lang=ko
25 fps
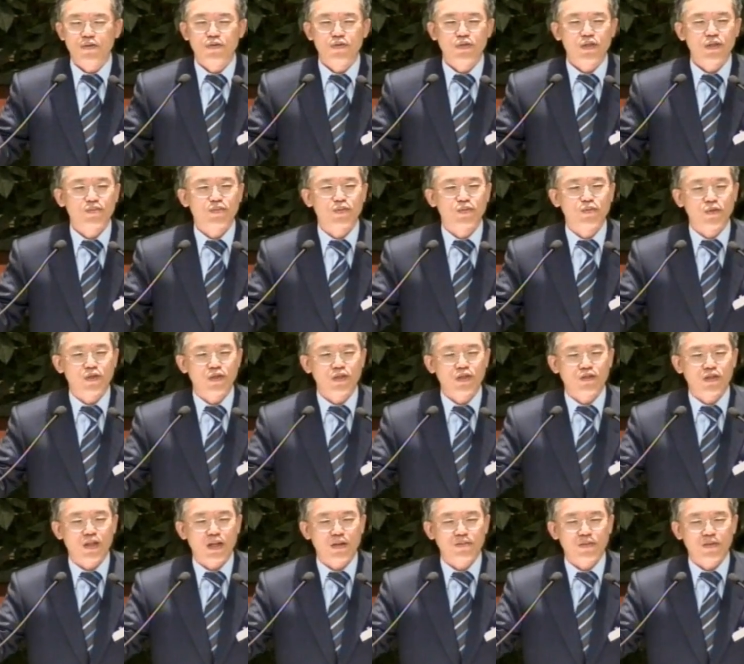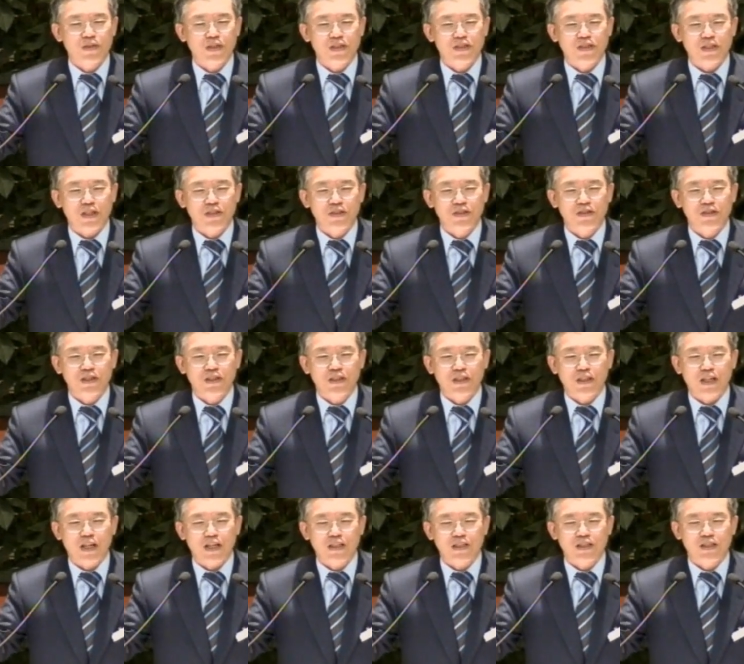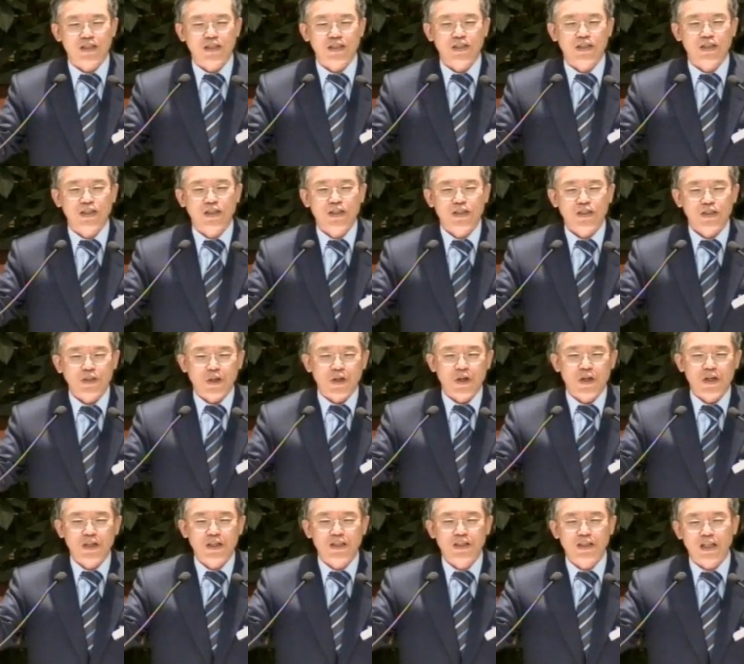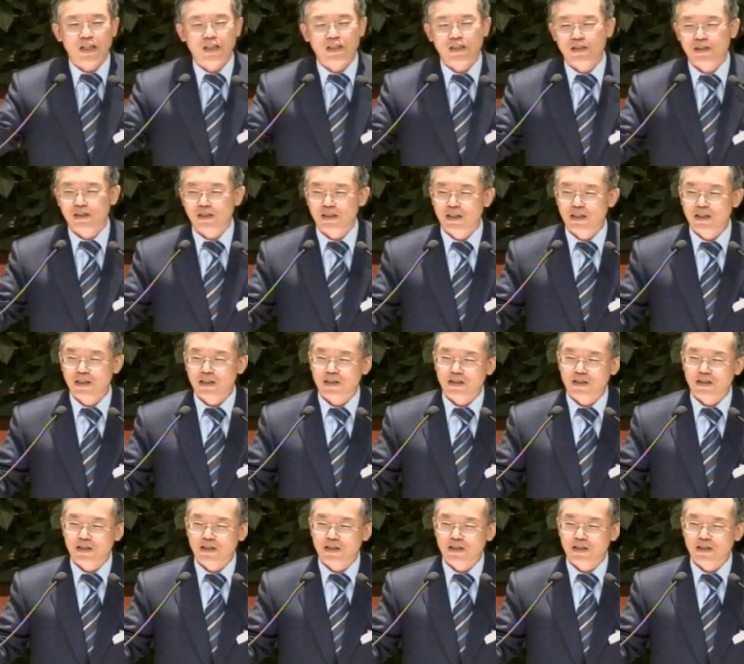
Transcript: 우리 부모님과 함께 자녀들이 같이 여행을 다니는